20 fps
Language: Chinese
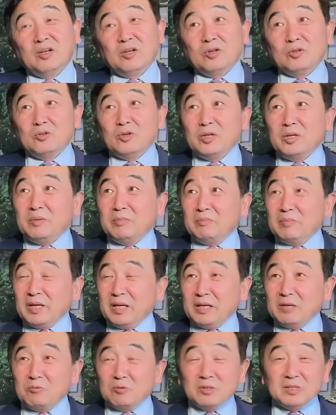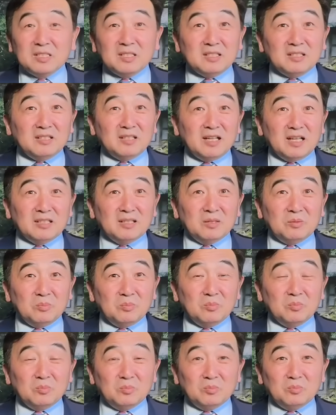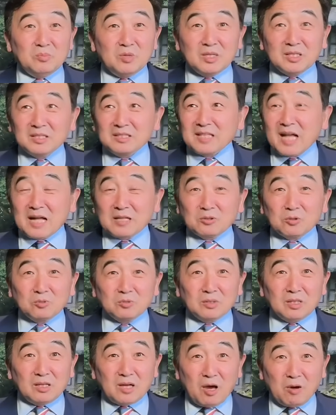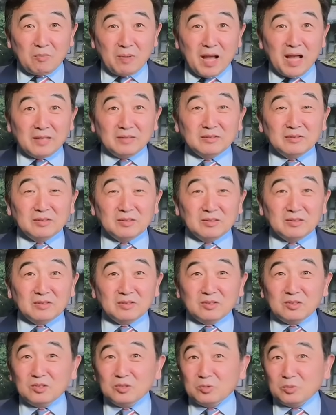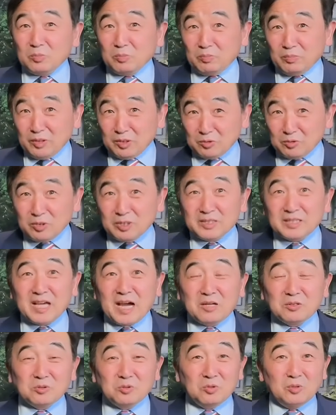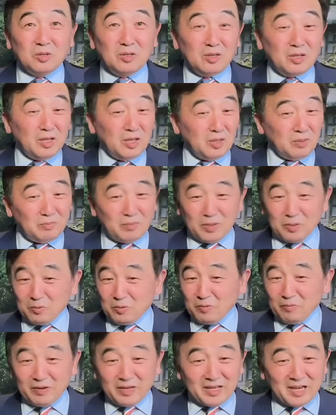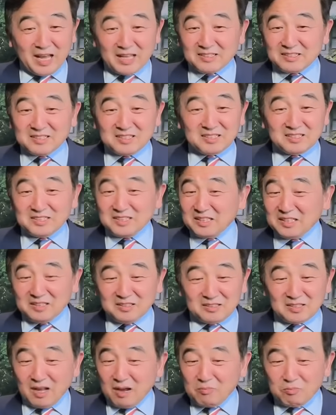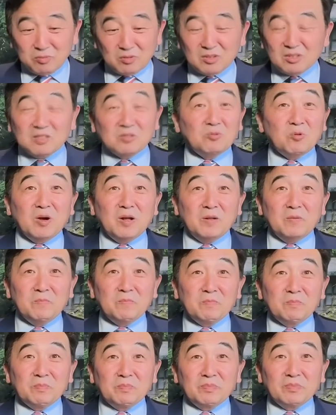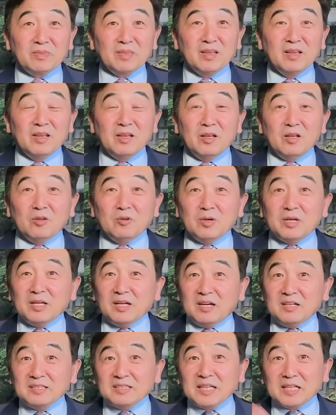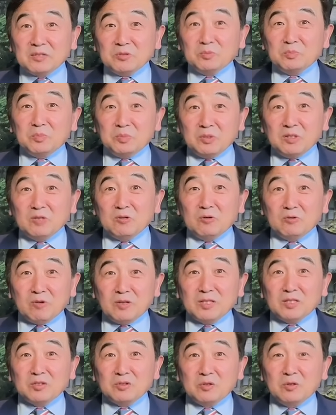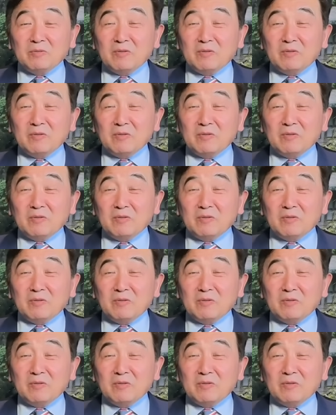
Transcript: 所以美国今天的摩根大通的老板就明确讲说，美国未来的经济他不乐观。所以，而这种不乐观的说